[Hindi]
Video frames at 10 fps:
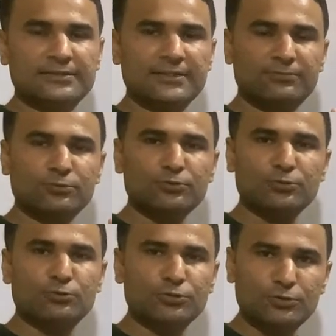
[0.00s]
सिर्फ
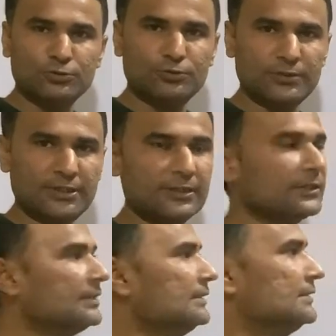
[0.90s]
उसको खुद को छोड़कर
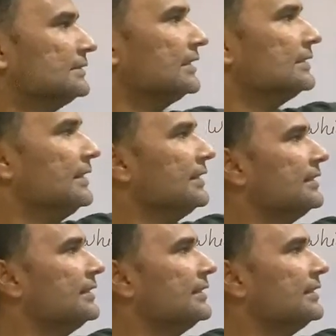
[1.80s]
जैसे